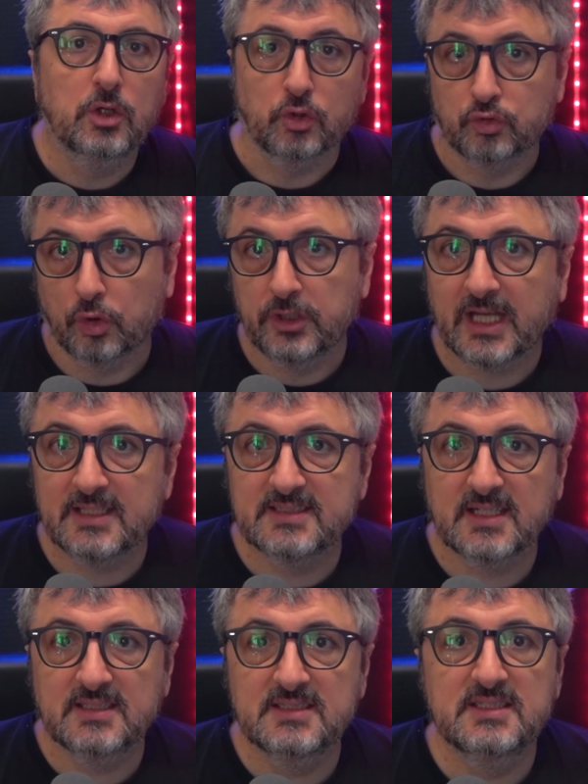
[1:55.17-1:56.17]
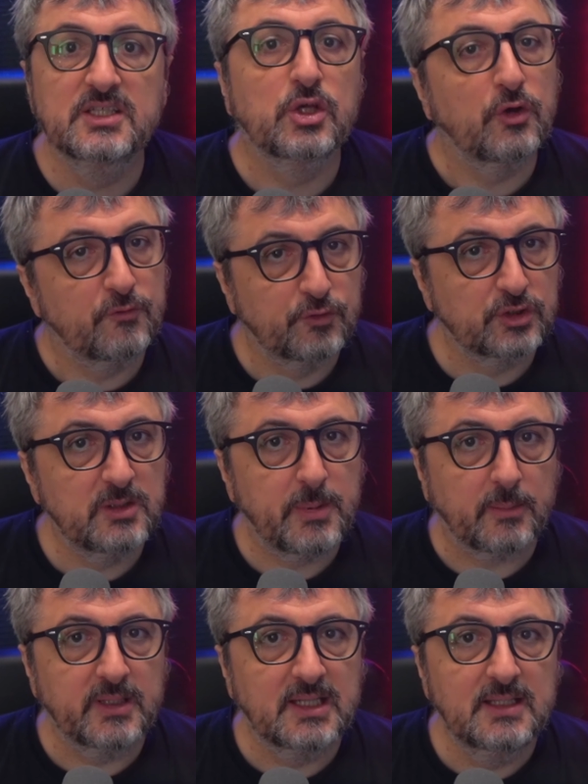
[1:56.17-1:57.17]
Quand on regarde les statistiques fournies
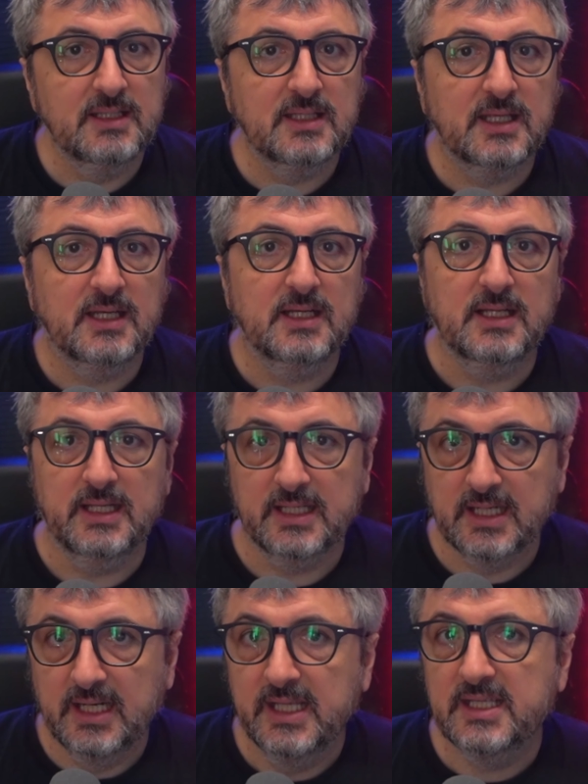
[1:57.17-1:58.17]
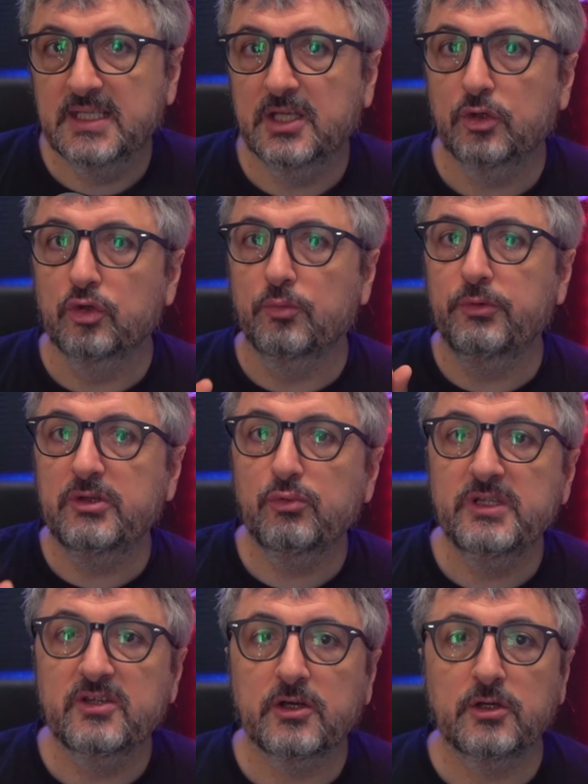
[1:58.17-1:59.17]
par Bitly, les clics depuis
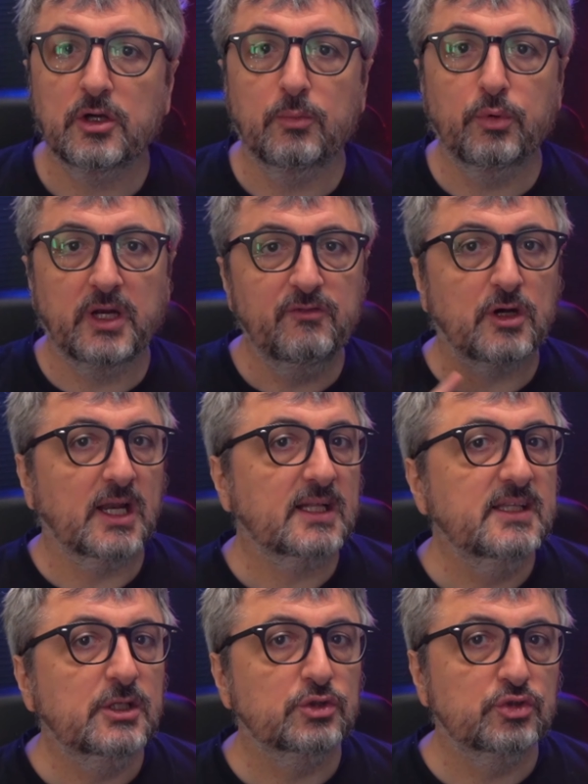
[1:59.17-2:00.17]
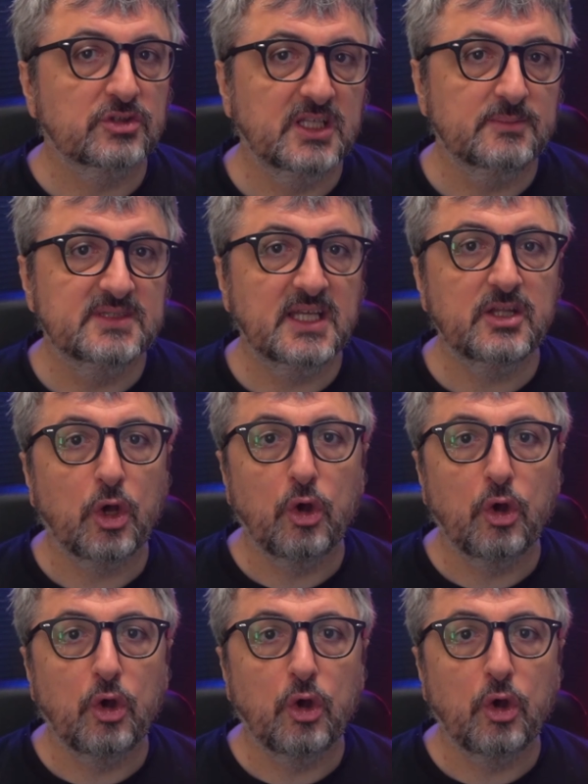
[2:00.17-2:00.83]
Twitter pour aller voir l'article sur TMZ